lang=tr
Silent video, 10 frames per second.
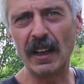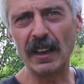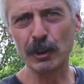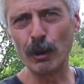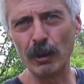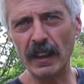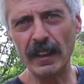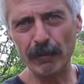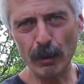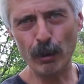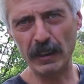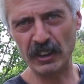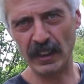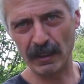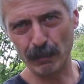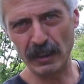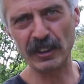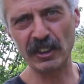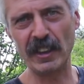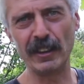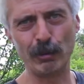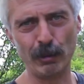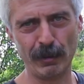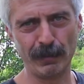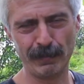Hasta olan evde ölecek. Başka çaresi yok.